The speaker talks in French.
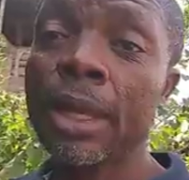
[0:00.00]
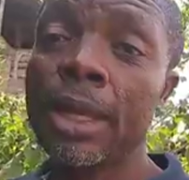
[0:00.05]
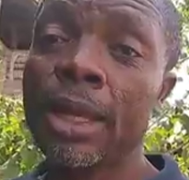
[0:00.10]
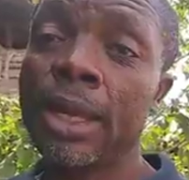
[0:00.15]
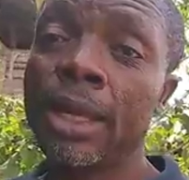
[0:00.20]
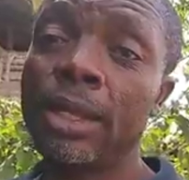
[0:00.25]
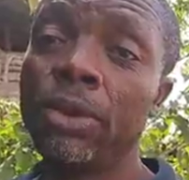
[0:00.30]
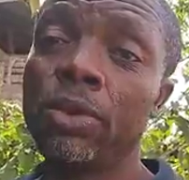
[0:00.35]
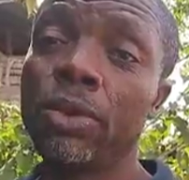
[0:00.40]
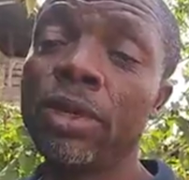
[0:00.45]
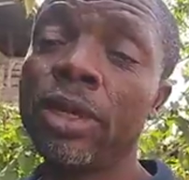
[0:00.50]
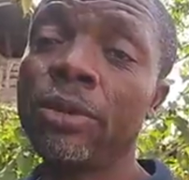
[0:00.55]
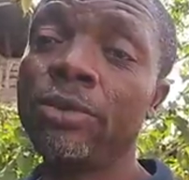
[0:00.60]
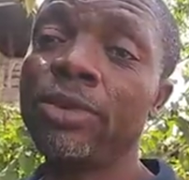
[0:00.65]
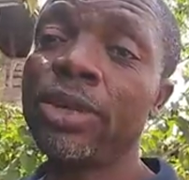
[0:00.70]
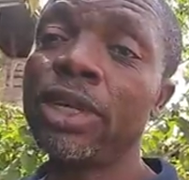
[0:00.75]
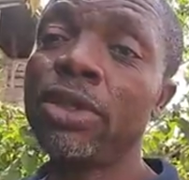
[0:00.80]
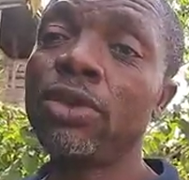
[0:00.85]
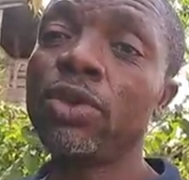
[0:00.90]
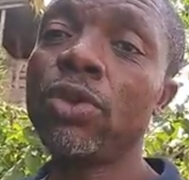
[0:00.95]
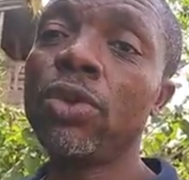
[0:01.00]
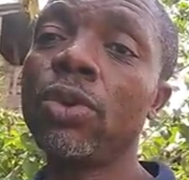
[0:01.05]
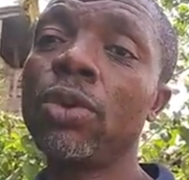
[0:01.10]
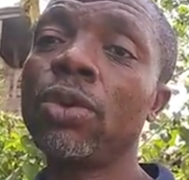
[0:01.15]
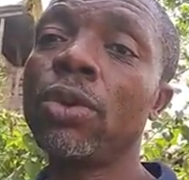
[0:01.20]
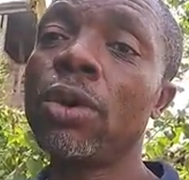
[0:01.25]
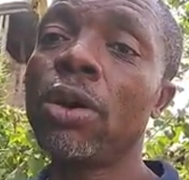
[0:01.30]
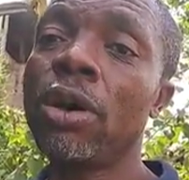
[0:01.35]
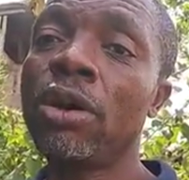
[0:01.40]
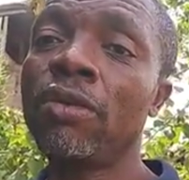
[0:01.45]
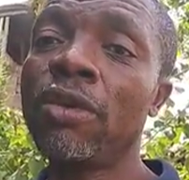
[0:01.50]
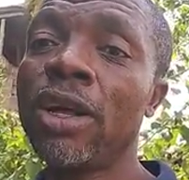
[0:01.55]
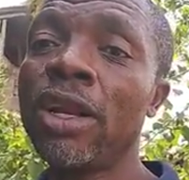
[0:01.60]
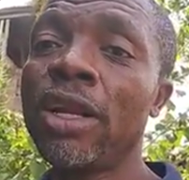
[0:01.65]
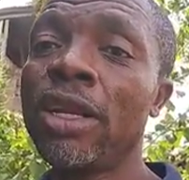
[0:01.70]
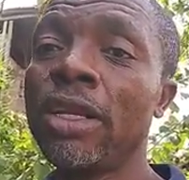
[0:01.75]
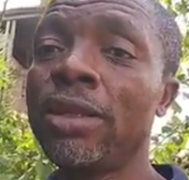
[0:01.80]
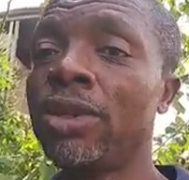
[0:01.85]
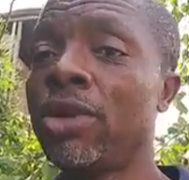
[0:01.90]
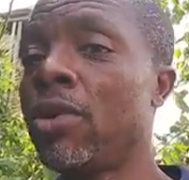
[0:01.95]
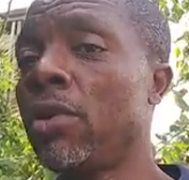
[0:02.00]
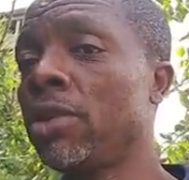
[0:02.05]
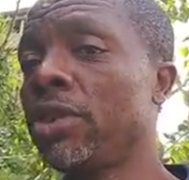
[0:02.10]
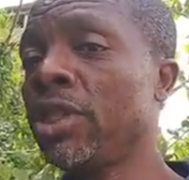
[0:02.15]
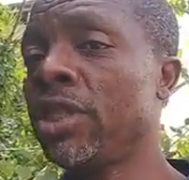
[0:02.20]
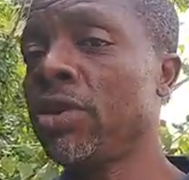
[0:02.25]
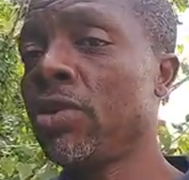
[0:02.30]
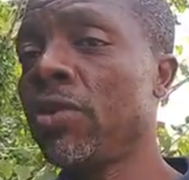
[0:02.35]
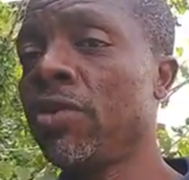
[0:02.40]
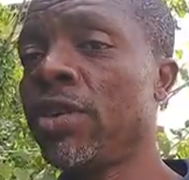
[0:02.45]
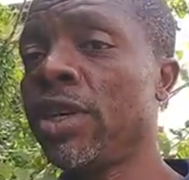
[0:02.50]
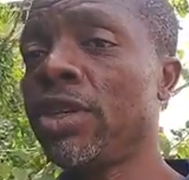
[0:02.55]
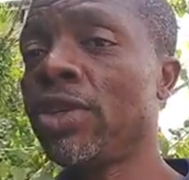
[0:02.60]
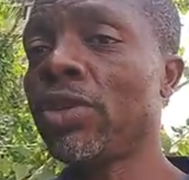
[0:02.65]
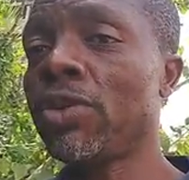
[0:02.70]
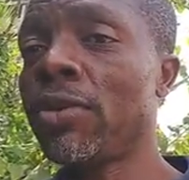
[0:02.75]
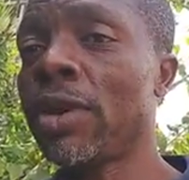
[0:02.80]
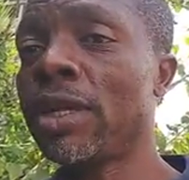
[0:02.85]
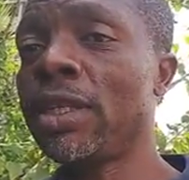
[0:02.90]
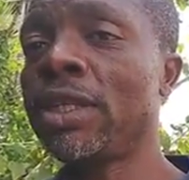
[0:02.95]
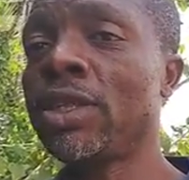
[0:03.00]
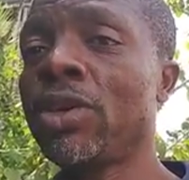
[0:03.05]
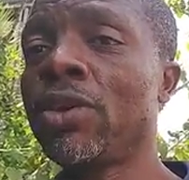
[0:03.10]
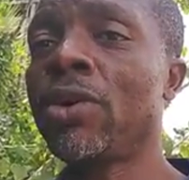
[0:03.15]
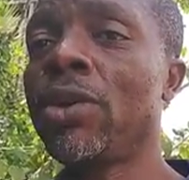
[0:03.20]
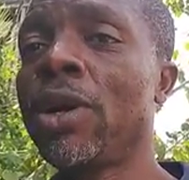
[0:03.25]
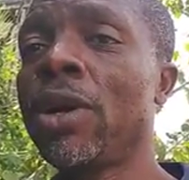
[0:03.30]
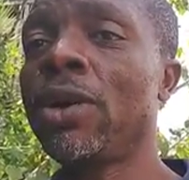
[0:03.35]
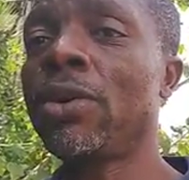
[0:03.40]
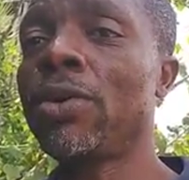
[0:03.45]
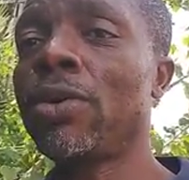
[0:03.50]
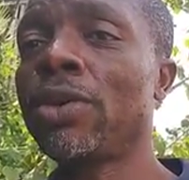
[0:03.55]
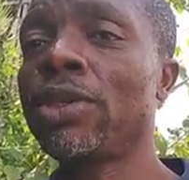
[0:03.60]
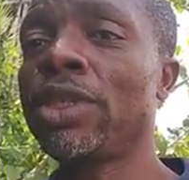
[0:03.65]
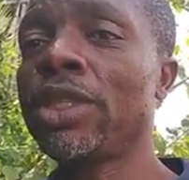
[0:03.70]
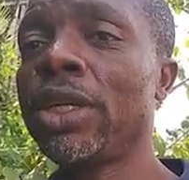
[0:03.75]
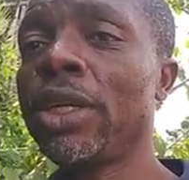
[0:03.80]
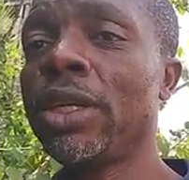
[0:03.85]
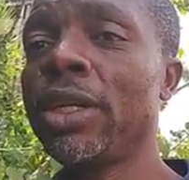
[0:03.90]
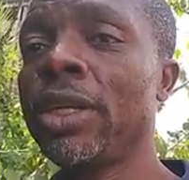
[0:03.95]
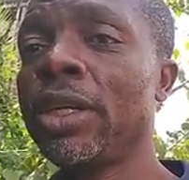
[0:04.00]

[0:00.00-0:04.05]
Et bientôt, on va, d'ici le 23, ils seront en congé.